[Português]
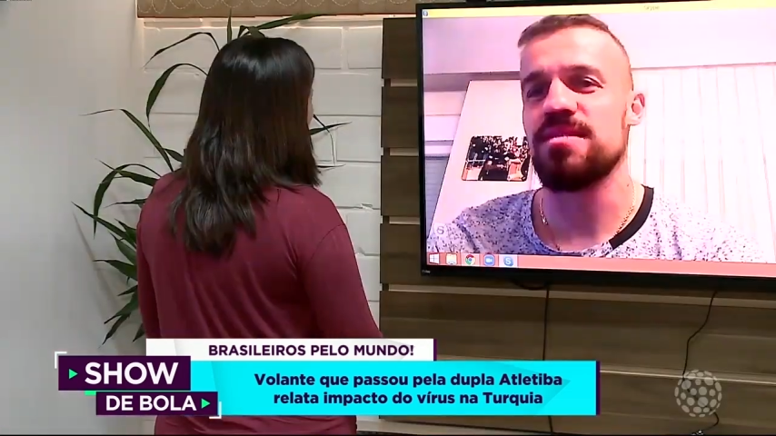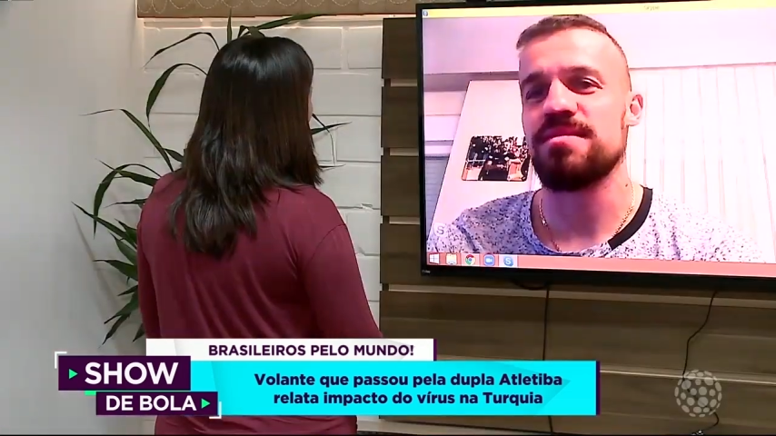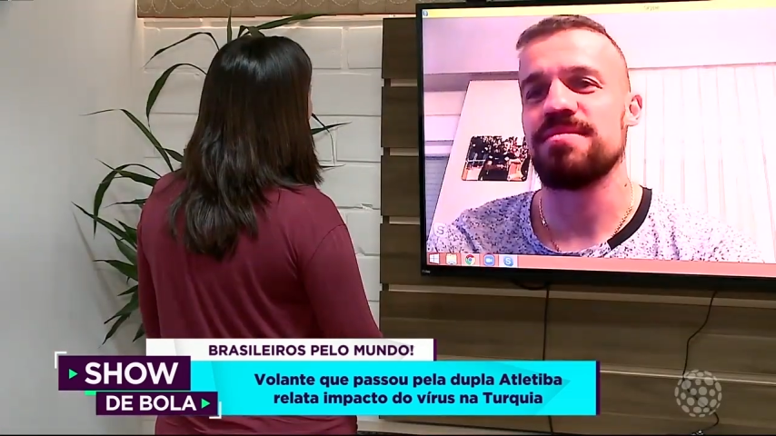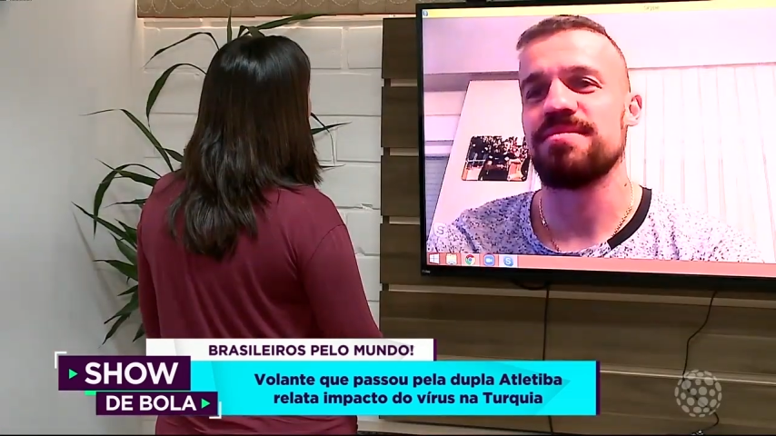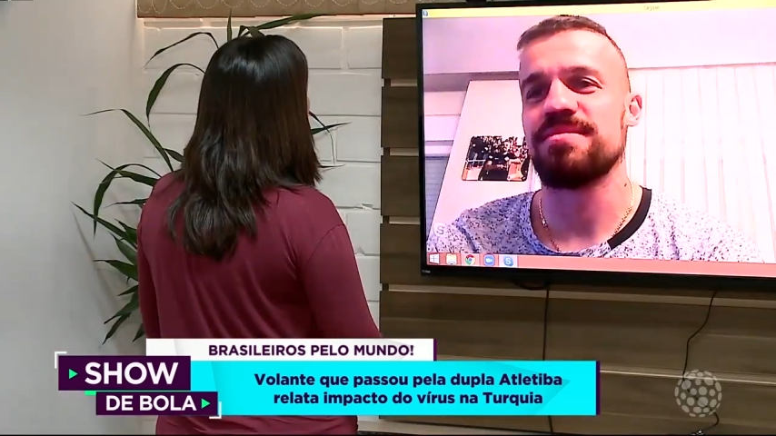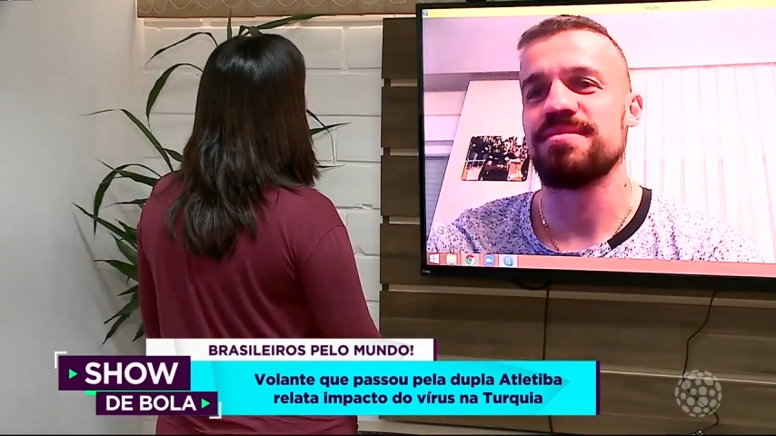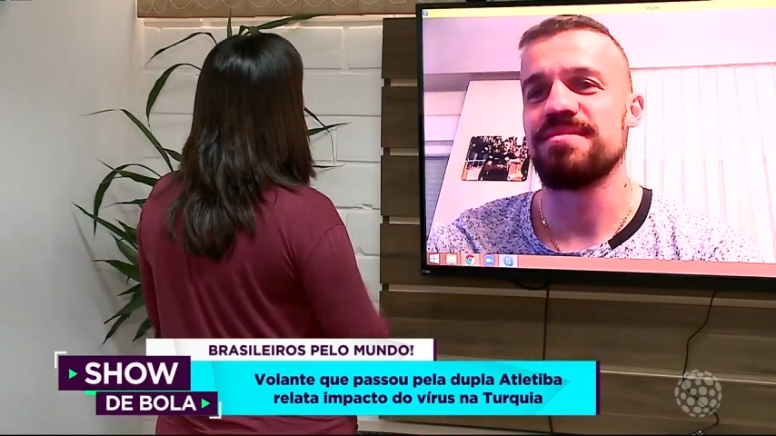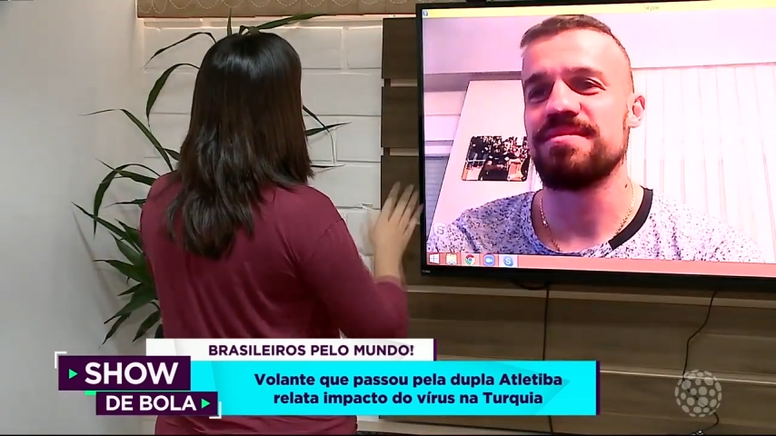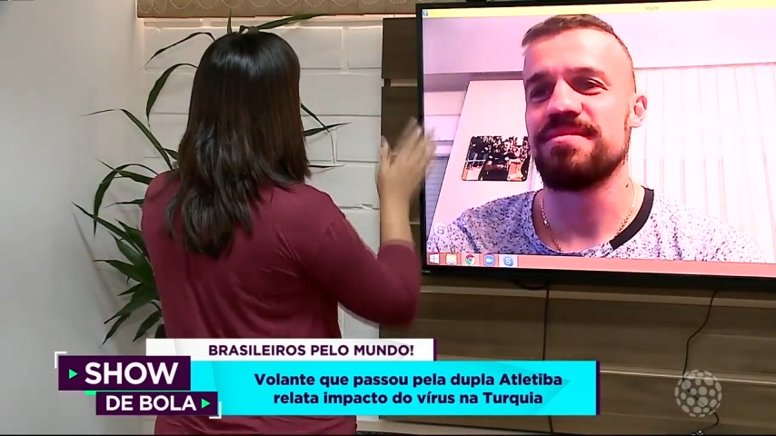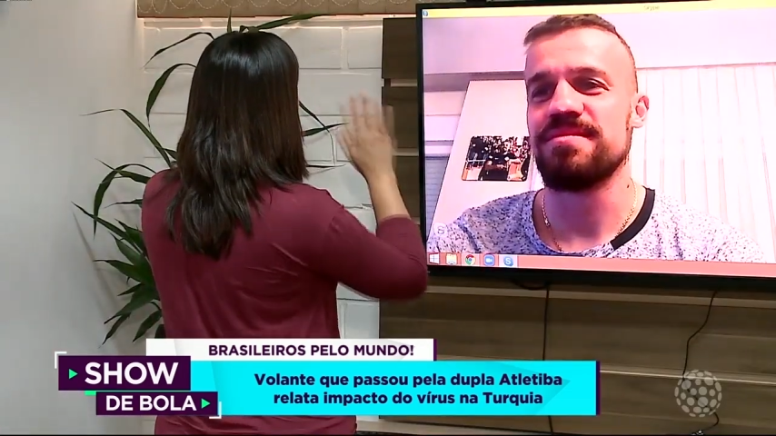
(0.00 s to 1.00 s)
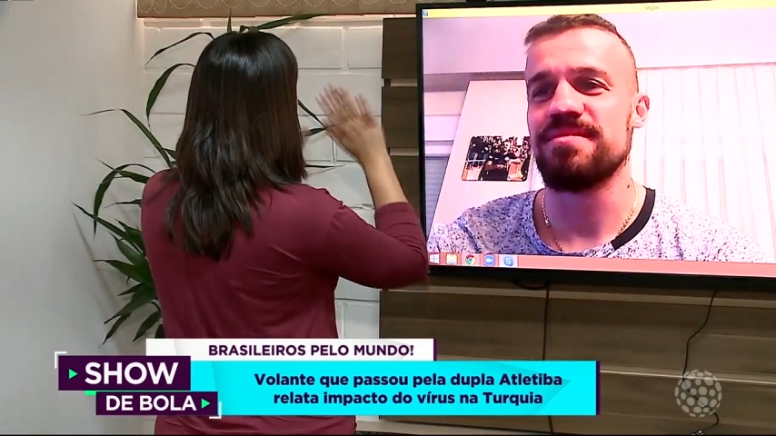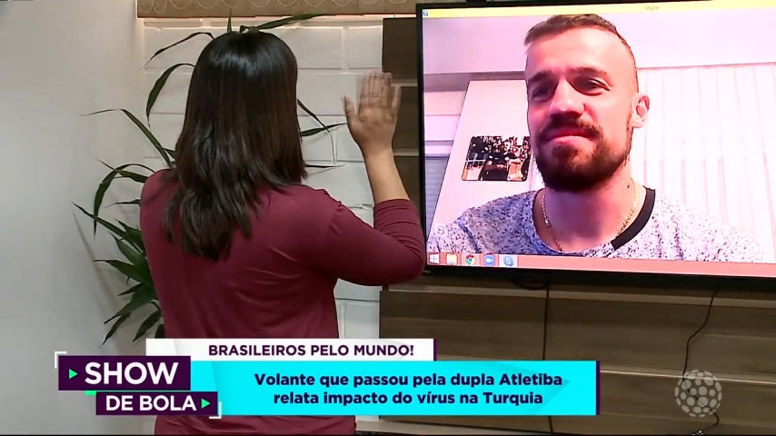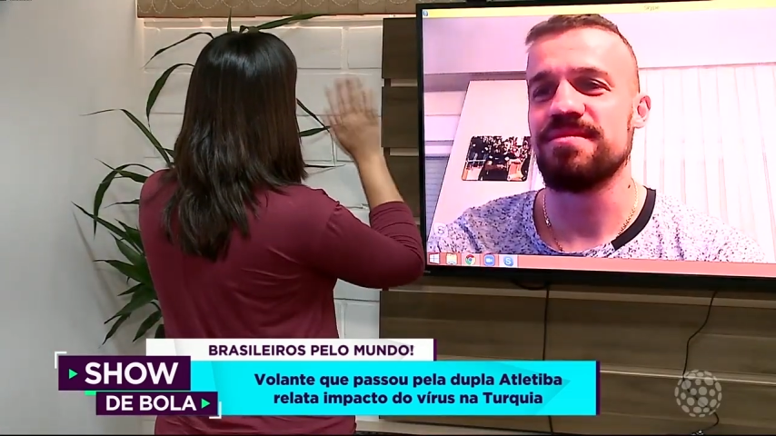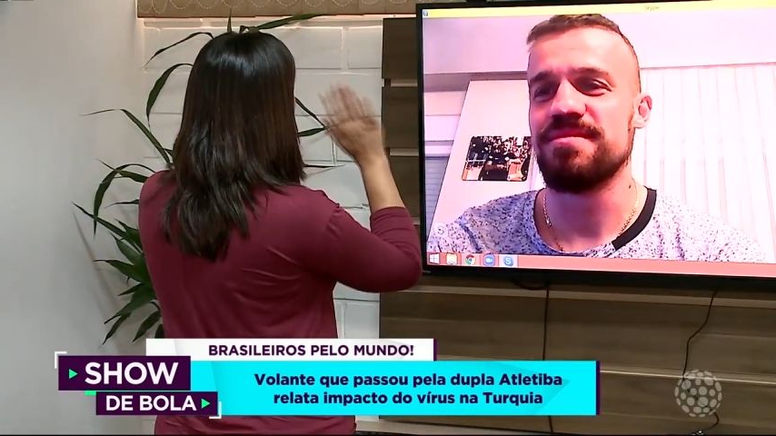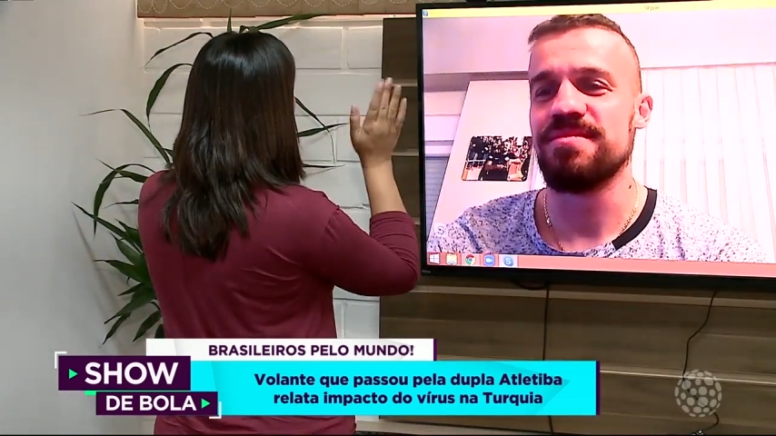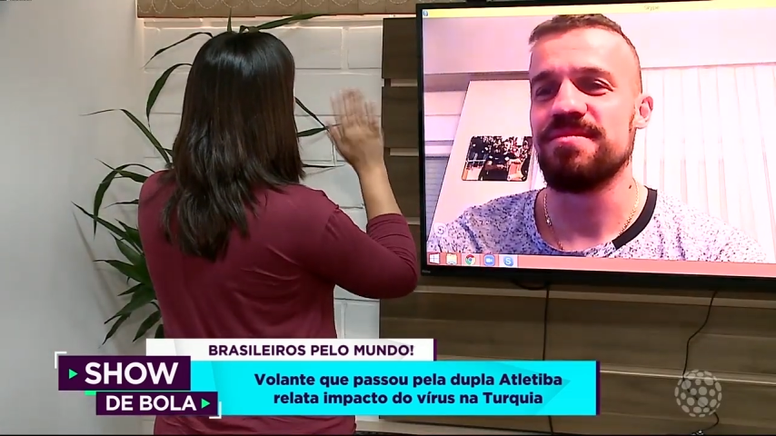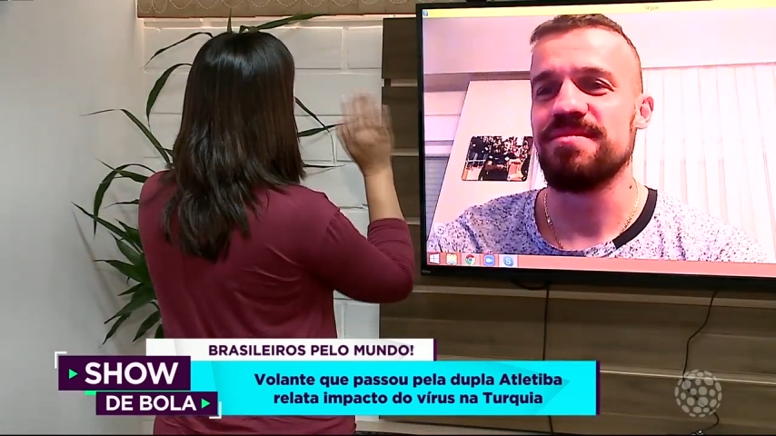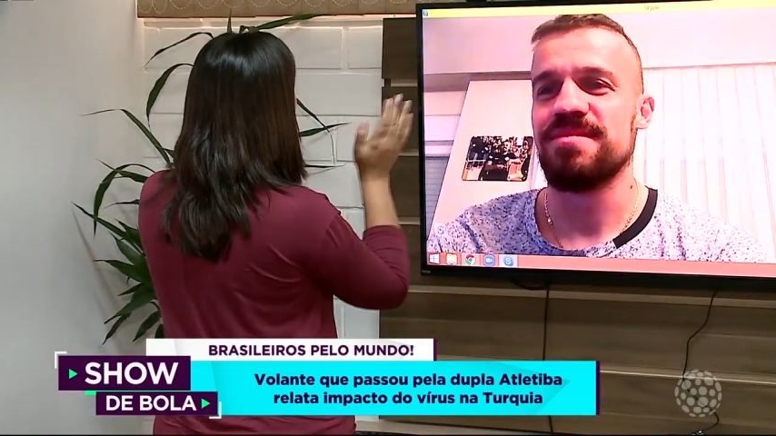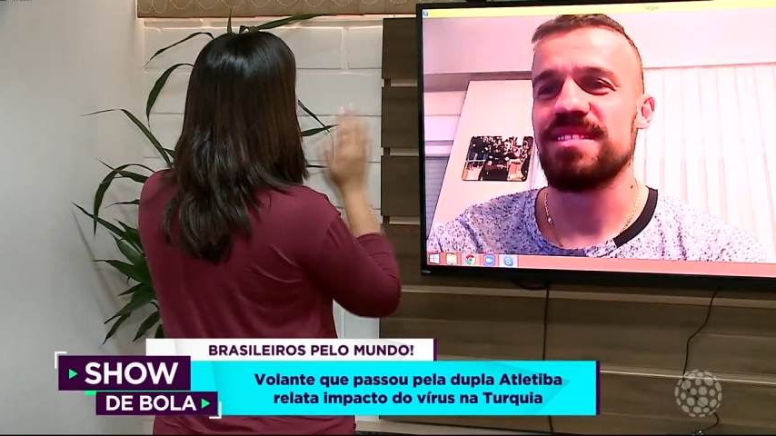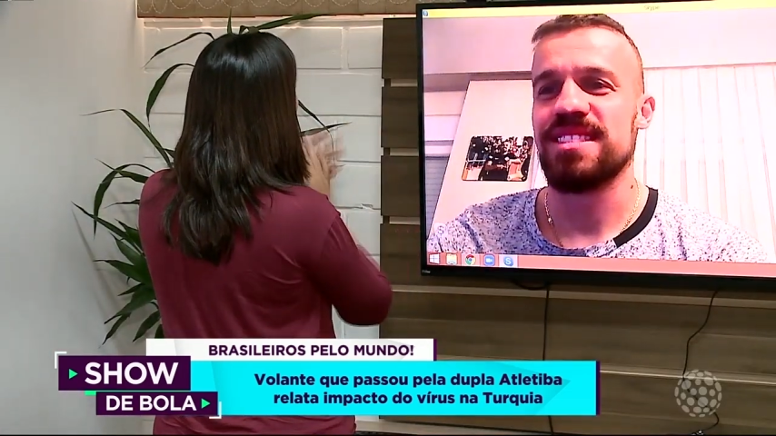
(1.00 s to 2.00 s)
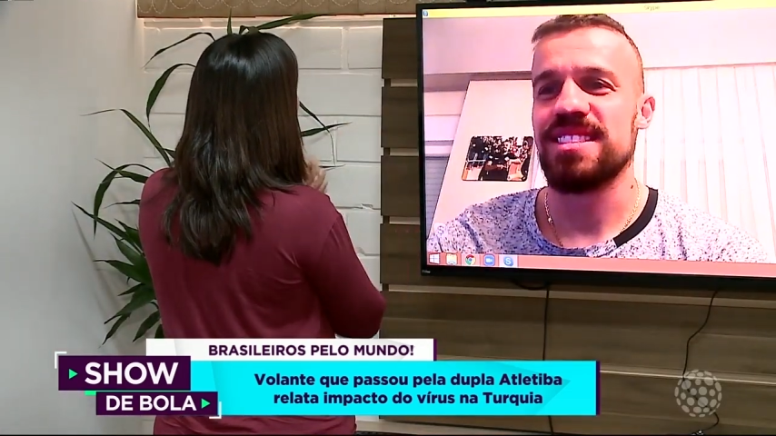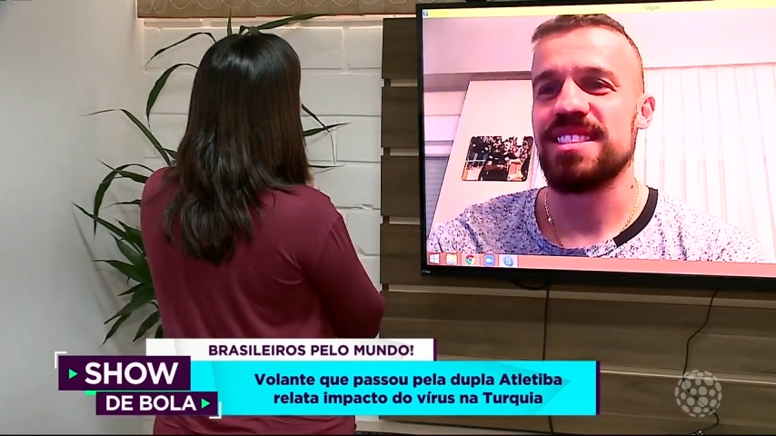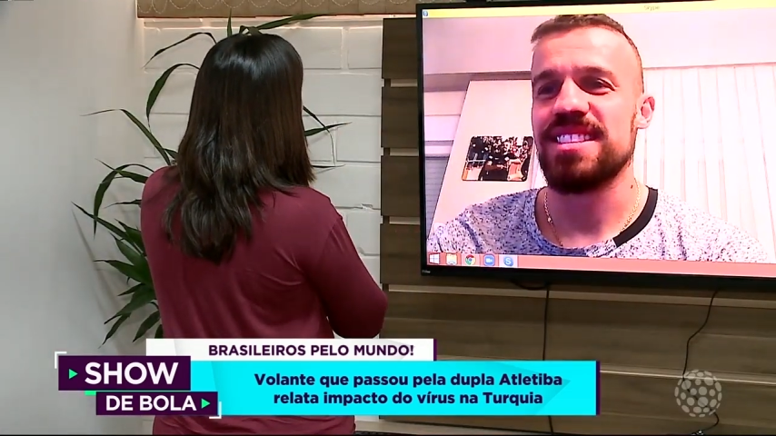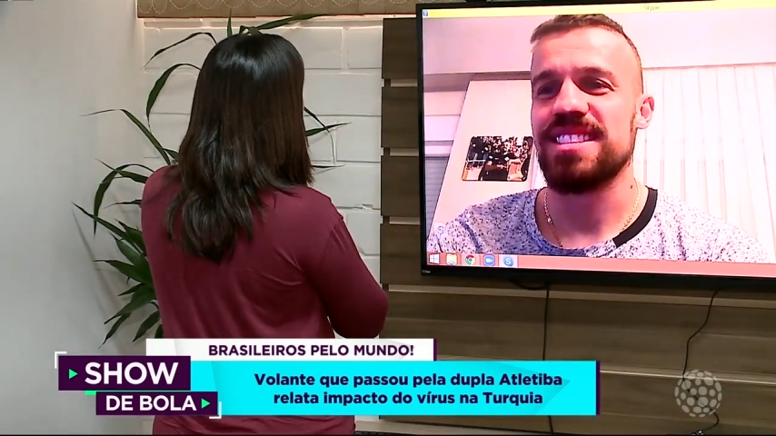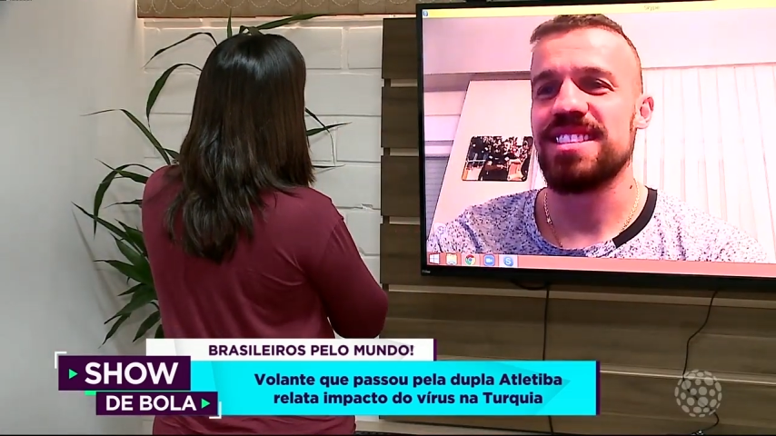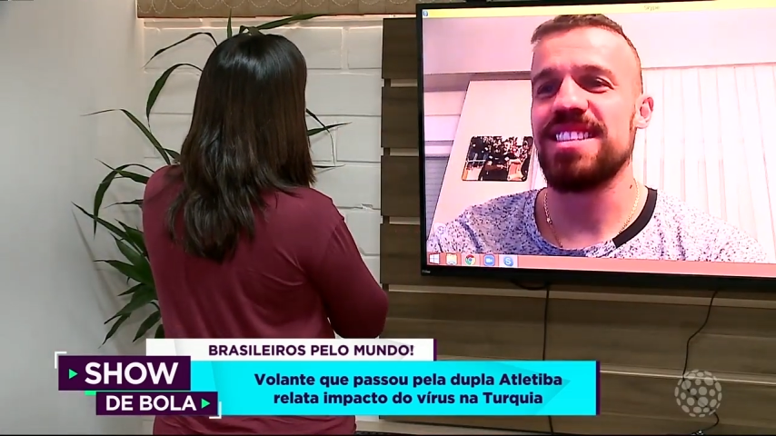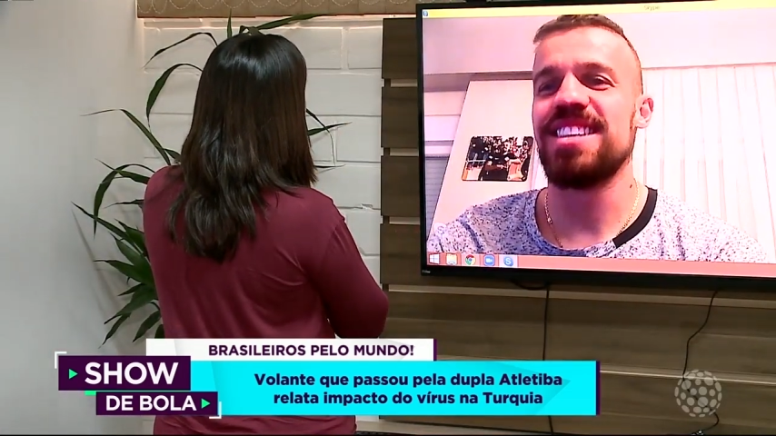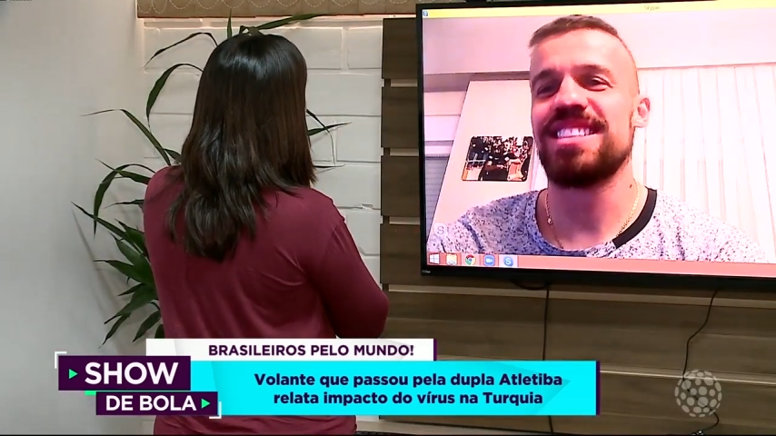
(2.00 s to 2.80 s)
Com certeza. Precisando, só chamar aqui, viu?